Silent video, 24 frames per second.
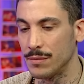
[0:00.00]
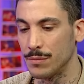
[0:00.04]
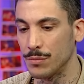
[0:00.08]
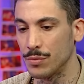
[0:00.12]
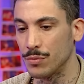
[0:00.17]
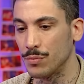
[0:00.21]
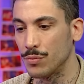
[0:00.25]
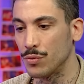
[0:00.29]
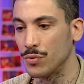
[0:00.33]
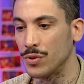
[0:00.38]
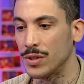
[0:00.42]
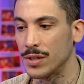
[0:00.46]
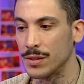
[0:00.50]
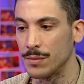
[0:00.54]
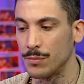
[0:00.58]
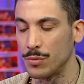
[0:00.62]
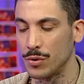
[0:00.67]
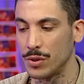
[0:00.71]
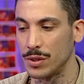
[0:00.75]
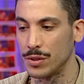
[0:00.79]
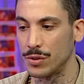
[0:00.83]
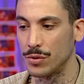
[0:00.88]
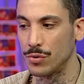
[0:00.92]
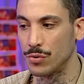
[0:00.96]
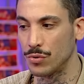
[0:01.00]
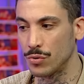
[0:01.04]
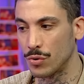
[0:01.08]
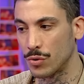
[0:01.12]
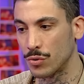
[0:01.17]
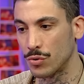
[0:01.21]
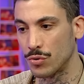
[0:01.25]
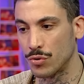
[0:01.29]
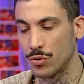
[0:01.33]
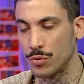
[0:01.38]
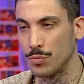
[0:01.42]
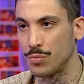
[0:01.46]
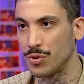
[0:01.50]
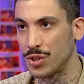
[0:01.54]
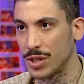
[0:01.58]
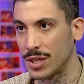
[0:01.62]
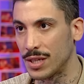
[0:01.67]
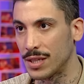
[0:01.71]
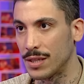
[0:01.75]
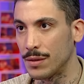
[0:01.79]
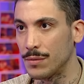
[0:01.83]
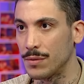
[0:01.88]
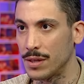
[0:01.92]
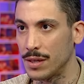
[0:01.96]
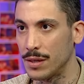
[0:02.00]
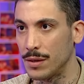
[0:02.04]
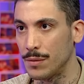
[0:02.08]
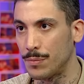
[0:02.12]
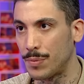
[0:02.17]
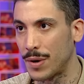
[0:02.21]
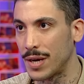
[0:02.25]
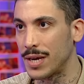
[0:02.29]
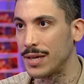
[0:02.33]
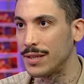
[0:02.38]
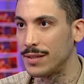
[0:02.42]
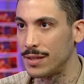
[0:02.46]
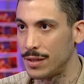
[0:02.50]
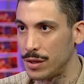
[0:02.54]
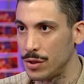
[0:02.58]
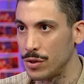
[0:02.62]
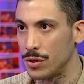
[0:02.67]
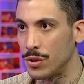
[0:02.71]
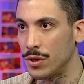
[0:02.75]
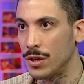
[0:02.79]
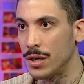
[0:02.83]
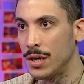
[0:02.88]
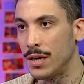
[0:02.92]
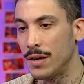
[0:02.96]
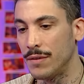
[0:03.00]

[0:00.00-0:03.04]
bu, bunların böyle doğru düzgün bir şekilde e, pay ediliyor